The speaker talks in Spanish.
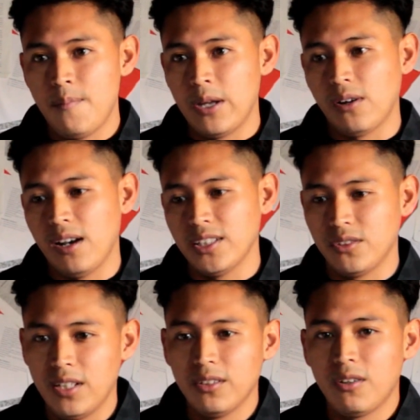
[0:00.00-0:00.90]
pero
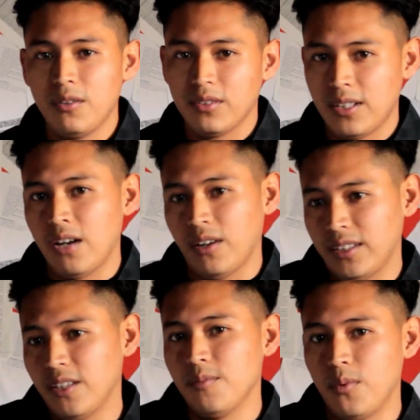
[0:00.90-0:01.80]
relacionándolo claro
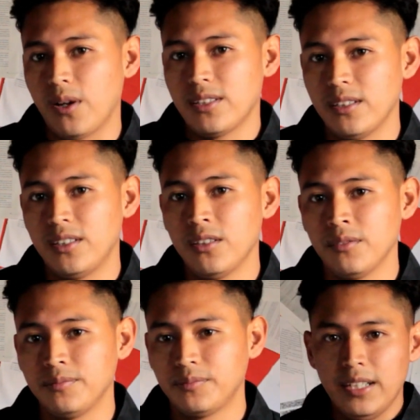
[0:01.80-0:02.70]
que tiene un poco de sentido.